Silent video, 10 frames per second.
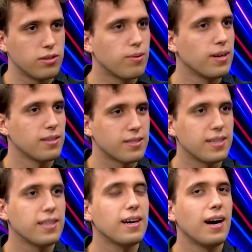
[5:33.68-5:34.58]
dokładnie
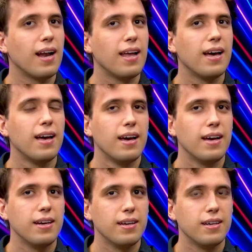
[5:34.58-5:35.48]
scena, ale
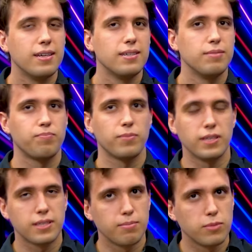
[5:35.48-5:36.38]
yy, e,
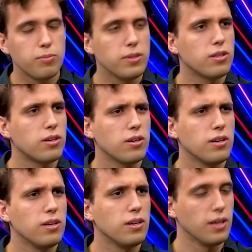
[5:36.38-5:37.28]
jest tam Dmitro
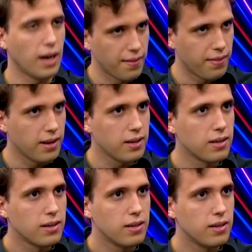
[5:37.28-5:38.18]
i, i Anna.
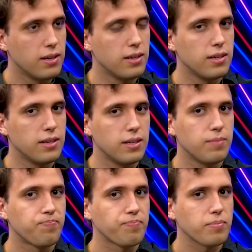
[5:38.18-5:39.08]
Mhm.
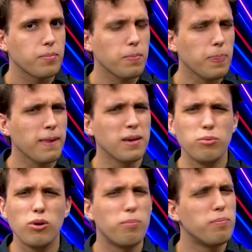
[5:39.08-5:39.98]
I
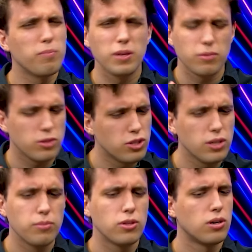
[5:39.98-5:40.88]
było
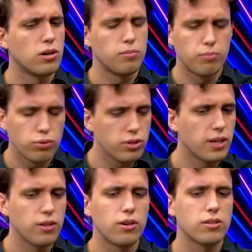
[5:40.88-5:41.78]
zimno, późna
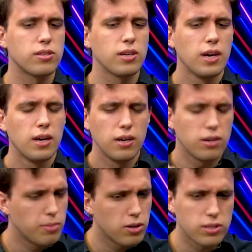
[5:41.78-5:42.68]
noc,
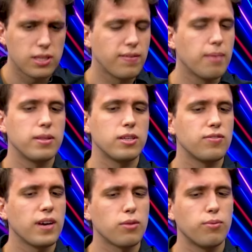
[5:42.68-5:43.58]
mhm. my rozstawiamy te
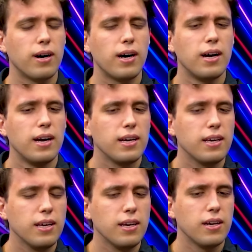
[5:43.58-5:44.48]
światła
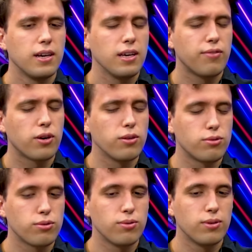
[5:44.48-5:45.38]
i, i w
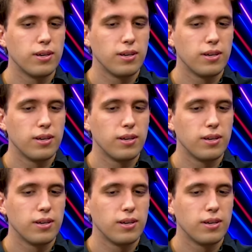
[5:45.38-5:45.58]
końcu